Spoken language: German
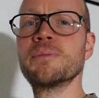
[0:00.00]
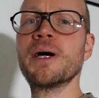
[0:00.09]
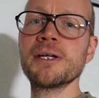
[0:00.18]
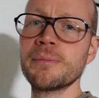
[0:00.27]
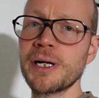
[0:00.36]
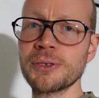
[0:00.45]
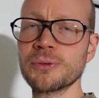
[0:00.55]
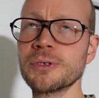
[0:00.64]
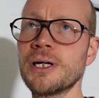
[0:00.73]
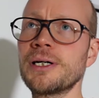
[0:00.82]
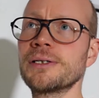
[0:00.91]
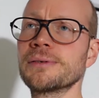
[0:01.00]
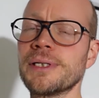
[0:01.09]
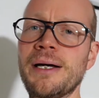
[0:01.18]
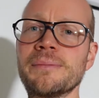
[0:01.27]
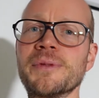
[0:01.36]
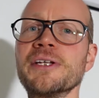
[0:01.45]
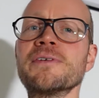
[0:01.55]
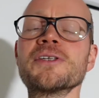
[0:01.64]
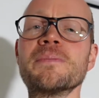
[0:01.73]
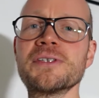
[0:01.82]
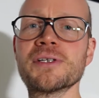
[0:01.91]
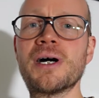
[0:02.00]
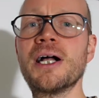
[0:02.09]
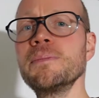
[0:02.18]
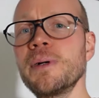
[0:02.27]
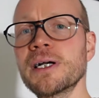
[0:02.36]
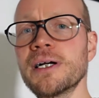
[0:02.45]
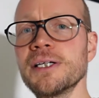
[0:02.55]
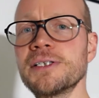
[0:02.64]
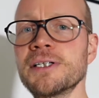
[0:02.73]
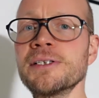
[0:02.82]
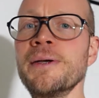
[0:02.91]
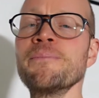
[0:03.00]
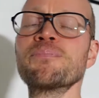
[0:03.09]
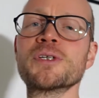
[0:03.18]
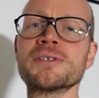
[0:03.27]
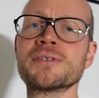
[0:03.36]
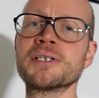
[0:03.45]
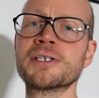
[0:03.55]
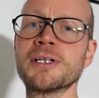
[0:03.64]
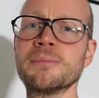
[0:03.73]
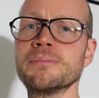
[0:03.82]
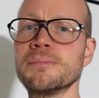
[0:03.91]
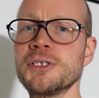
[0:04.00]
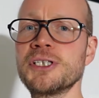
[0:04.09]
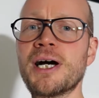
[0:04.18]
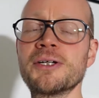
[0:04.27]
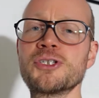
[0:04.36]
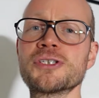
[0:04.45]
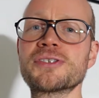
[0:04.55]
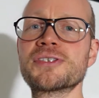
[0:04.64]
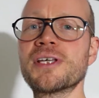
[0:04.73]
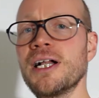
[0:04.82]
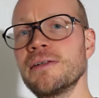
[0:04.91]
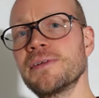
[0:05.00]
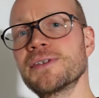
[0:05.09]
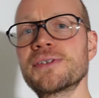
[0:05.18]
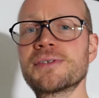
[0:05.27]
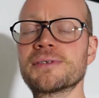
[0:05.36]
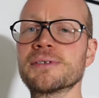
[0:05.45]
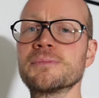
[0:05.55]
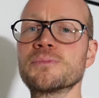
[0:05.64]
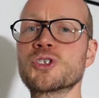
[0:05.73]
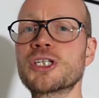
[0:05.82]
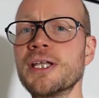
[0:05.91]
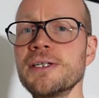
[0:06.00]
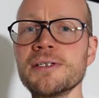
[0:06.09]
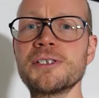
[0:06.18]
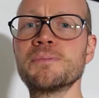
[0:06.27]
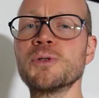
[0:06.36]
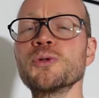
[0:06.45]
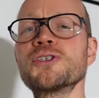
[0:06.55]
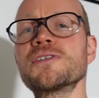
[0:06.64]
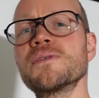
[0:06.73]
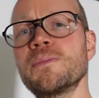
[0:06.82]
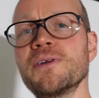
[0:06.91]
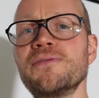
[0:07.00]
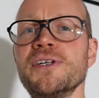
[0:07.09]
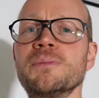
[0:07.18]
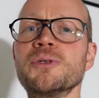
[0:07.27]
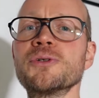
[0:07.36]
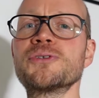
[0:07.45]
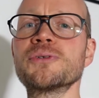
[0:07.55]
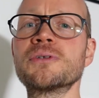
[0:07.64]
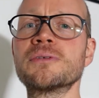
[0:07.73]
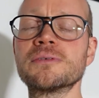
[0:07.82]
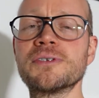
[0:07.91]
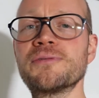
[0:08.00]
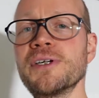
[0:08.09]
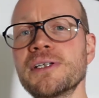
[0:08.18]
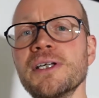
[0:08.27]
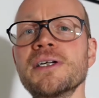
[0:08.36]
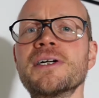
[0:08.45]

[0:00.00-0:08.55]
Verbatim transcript: meiner Meinung nach ja, eine etwas bessere Haltbarkeit hat. Das ist halt kein mechanisches Teil, was ähm, ständig benutzt wird, bei Fehlbenutzung defekt gehen